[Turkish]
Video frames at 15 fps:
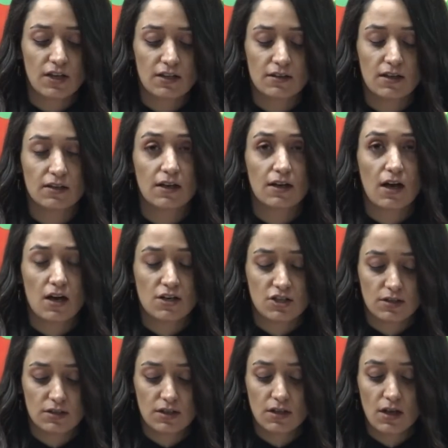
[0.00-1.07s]
kayıtlarına
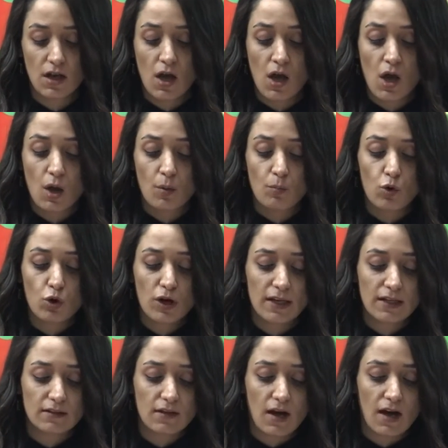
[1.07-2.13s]
karşılık bu
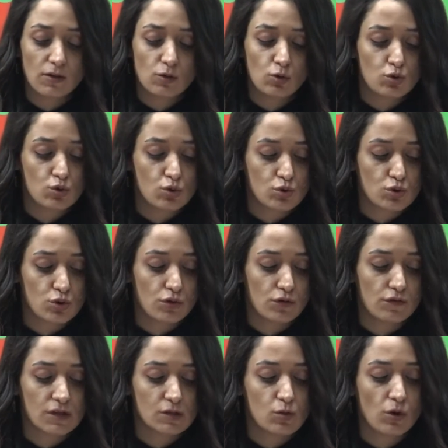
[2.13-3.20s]
kayıtlar üçüncü
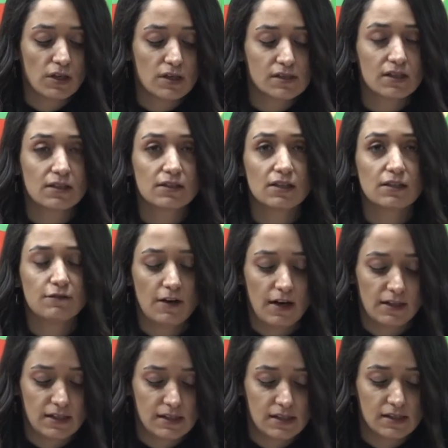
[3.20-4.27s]
ve son kez alınan
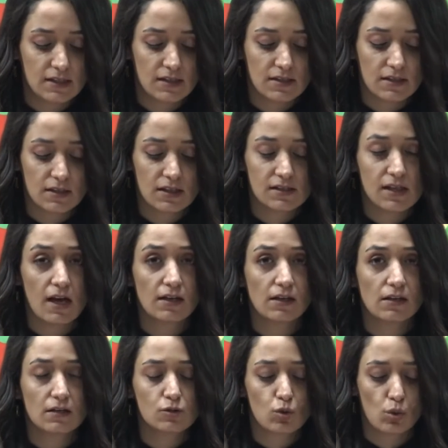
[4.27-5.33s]
ifadesi sırasında
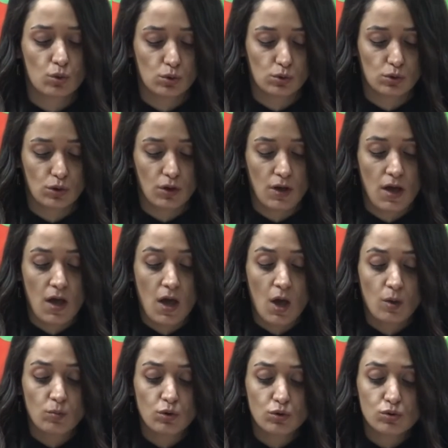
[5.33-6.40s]
Zaynal'a soruldu.
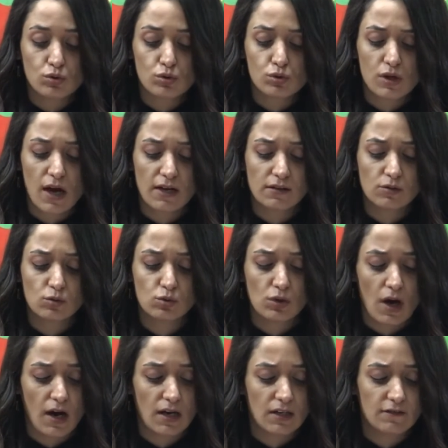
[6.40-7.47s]
Bu hususlarda
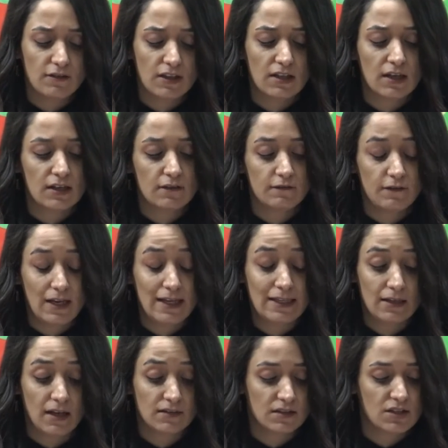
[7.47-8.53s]
tutarlı ve
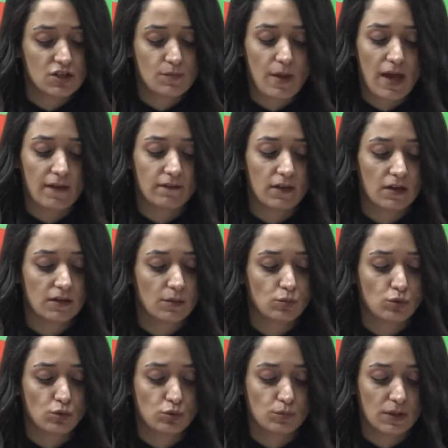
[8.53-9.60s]
inandırıcı beyanlarda
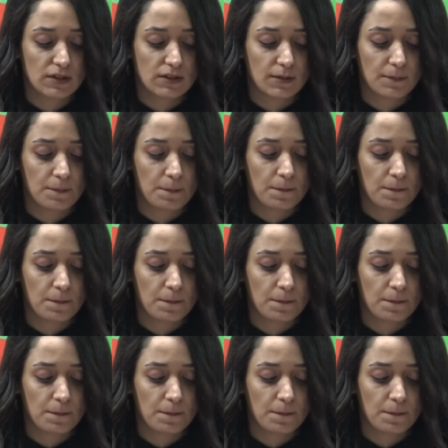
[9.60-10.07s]
bulunmadı.